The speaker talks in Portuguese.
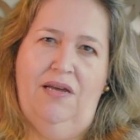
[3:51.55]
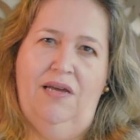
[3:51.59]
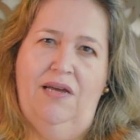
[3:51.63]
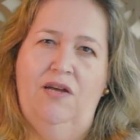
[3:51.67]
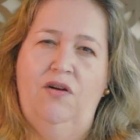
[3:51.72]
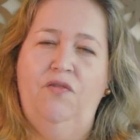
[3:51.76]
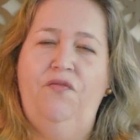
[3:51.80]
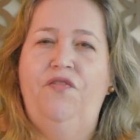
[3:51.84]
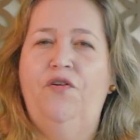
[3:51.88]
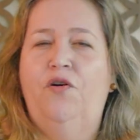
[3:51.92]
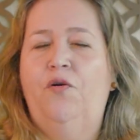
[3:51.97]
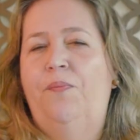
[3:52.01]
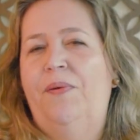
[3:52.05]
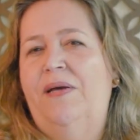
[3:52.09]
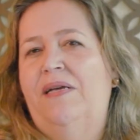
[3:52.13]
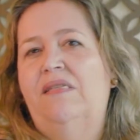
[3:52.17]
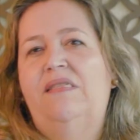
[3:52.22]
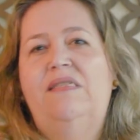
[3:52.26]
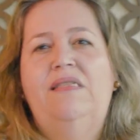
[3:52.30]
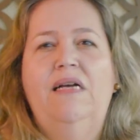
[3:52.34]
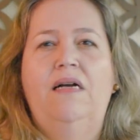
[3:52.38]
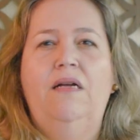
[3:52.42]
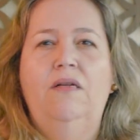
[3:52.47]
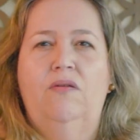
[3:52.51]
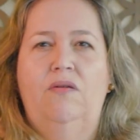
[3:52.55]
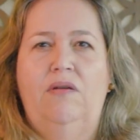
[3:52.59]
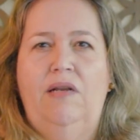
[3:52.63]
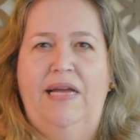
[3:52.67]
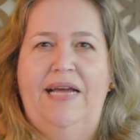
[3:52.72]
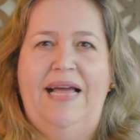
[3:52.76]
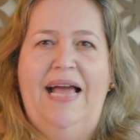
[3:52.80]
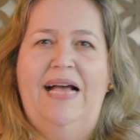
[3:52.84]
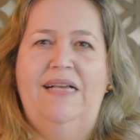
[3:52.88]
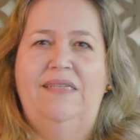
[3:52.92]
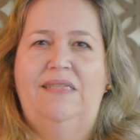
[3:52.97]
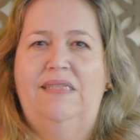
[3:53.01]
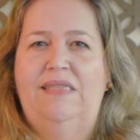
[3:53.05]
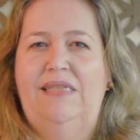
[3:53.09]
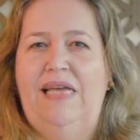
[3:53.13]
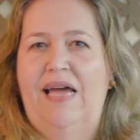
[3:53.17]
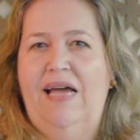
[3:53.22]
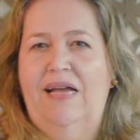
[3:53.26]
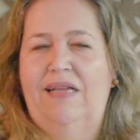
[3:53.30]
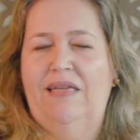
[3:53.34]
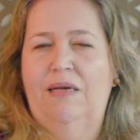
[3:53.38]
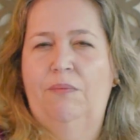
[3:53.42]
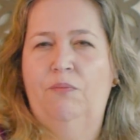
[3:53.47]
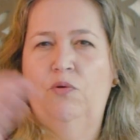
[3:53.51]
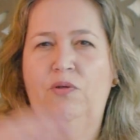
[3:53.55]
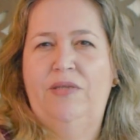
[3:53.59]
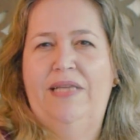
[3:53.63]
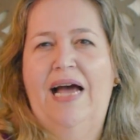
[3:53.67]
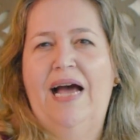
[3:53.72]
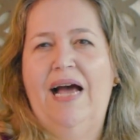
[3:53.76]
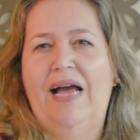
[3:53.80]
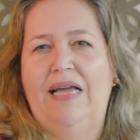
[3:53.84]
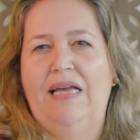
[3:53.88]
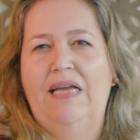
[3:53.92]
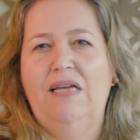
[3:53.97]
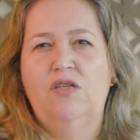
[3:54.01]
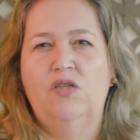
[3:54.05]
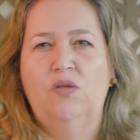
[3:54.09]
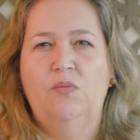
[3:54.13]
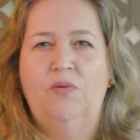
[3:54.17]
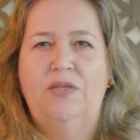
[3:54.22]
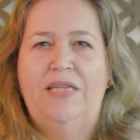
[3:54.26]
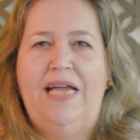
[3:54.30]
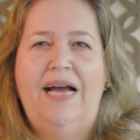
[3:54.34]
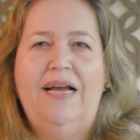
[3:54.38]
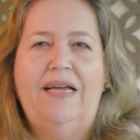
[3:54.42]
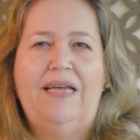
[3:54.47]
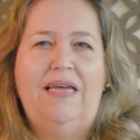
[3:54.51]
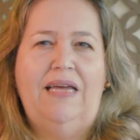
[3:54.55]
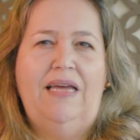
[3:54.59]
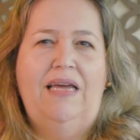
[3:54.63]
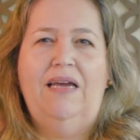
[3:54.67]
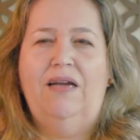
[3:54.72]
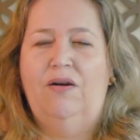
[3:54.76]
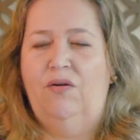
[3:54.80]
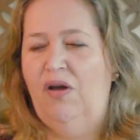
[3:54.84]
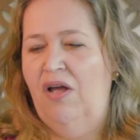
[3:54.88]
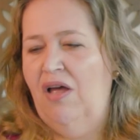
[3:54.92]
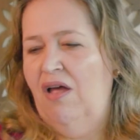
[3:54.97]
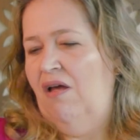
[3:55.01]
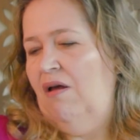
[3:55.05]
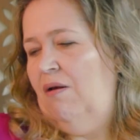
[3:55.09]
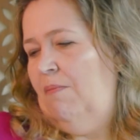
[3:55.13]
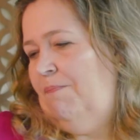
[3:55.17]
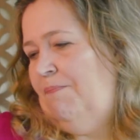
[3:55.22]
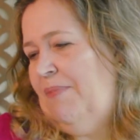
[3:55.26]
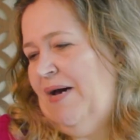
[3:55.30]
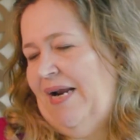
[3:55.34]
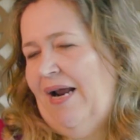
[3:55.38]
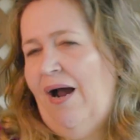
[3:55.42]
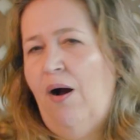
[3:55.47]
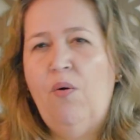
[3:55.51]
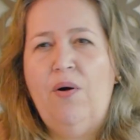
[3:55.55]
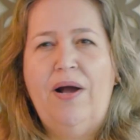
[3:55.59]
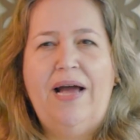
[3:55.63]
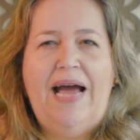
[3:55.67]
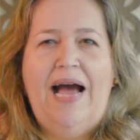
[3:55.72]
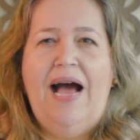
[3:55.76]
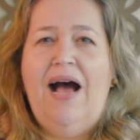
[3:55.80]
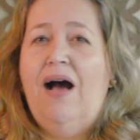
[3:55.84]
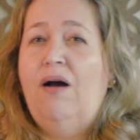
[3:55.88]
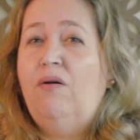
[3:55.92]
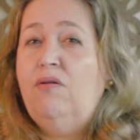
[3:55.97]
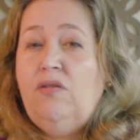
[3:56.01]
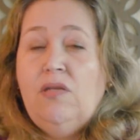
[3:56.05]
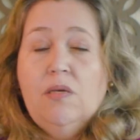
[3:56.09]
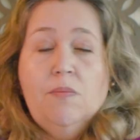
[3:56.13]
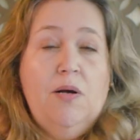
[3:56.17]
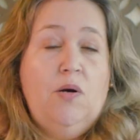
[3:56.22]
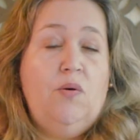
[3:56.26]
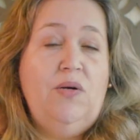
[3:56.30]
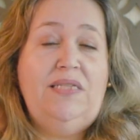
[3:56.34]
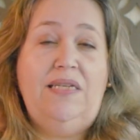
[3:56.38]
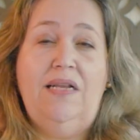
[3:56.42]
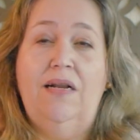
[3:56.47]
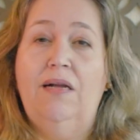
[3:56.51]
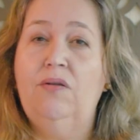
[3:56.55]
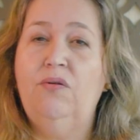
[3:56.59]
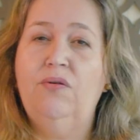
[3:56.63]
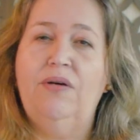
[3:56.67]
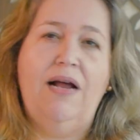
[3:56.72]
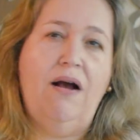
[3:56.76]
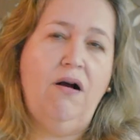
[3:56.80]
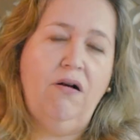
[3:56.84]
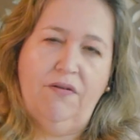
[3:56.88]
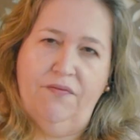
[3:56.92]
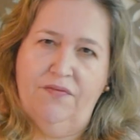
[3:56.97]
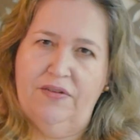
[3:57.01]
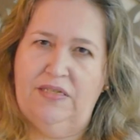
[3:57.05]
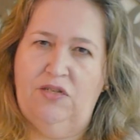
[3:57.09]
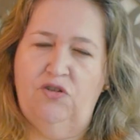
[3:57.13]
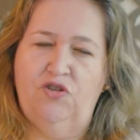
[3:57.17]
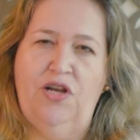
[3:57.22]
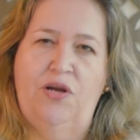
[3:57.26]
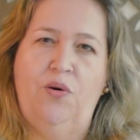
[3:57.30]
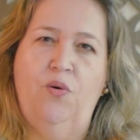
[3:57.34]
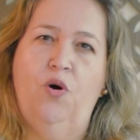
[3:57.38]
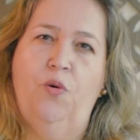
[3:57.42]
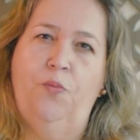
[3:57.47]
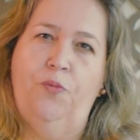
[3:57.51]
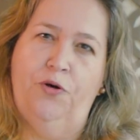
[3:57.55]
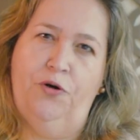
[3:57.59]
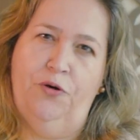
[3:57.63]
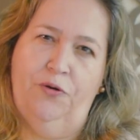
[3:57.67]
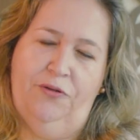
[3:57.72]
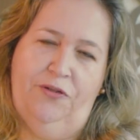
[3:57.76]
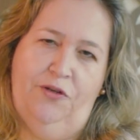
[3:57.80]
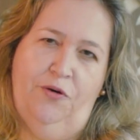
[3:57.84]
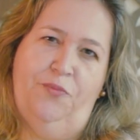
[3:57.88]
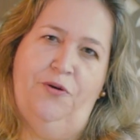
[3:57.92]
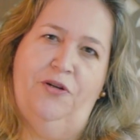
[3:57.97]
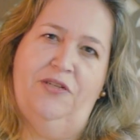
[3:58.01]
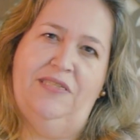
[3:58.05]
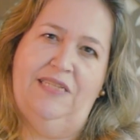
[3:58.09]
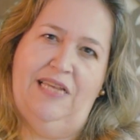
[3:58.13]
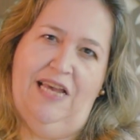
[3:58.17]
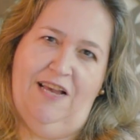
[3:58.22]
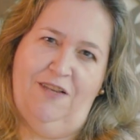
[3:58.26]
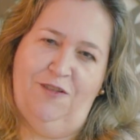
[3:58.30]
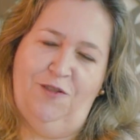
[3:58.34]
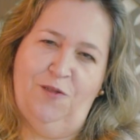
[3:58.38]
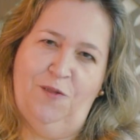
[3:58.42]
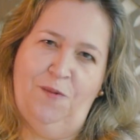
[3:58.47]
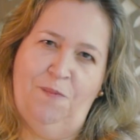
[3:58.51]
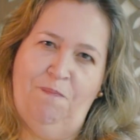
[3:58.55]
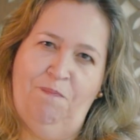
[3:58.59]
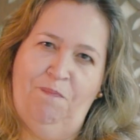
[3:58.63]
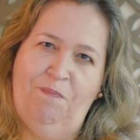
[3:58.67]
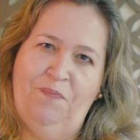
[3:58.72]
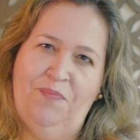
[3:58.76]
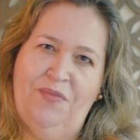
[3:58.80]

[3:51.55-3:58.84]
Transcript: Eu não fico pensando ligar a seta, mudar isso, mudar aquilo, parar o carro. Isso é uma coisa natural que você já incorporou no teu processo.